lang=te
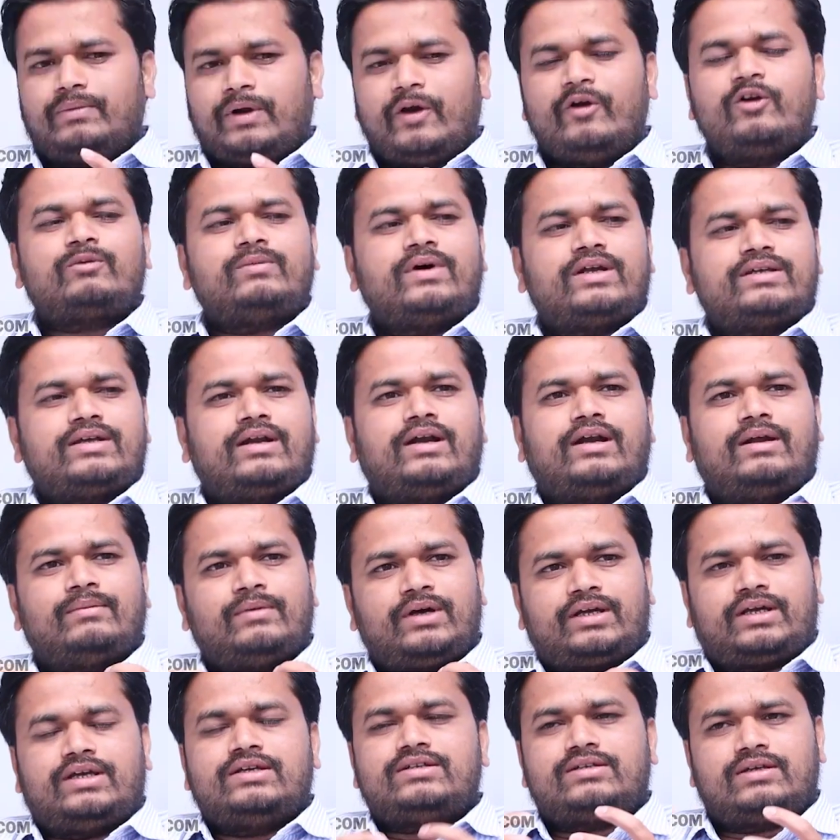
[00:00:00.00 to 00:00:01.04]
ప్రవీణ్ కుమార్ సార్ అంటే
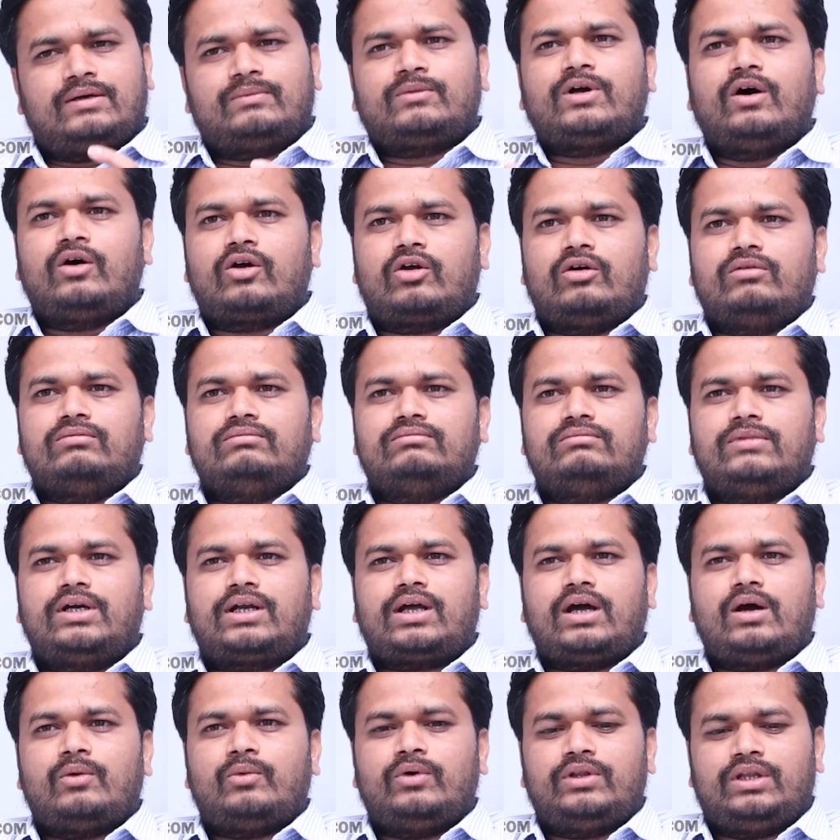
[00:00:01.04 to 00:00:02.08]
మాకు ఇష్టం గౌరవం బట్
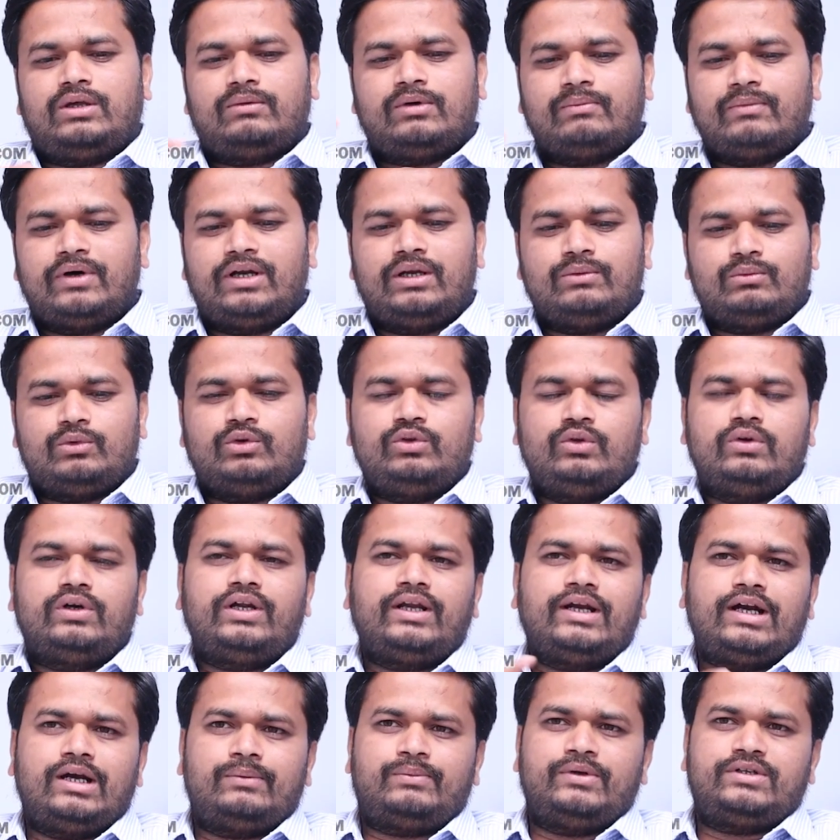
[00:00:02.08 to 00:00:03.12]
కాకపోతే మమ్మల్ని
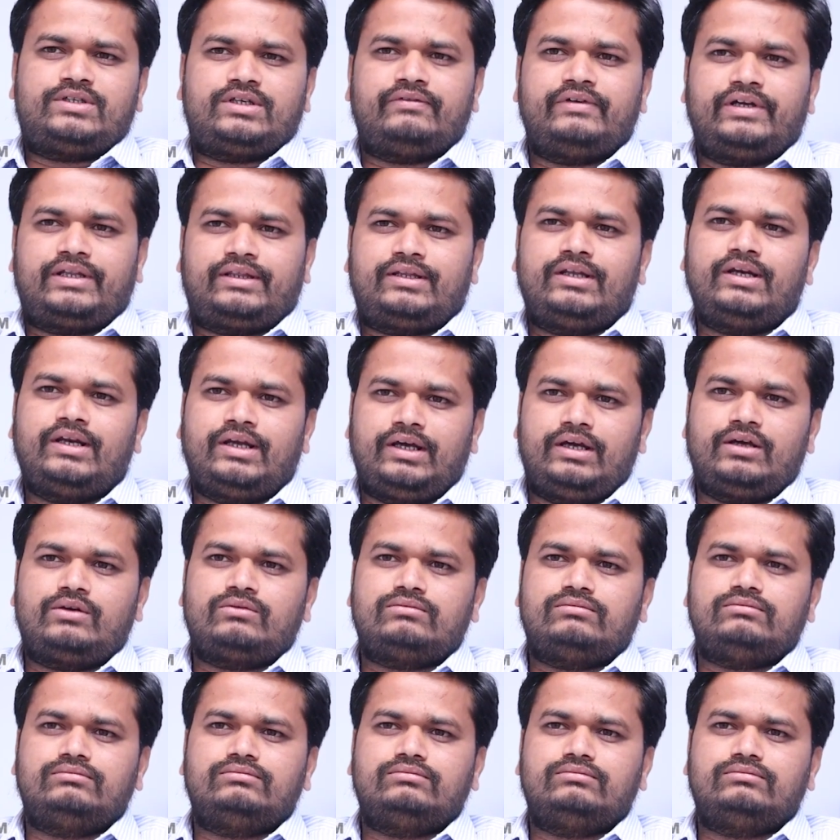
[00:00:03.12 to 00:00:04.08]
ముందుండి నడిపించే వ్యక్తి లేరు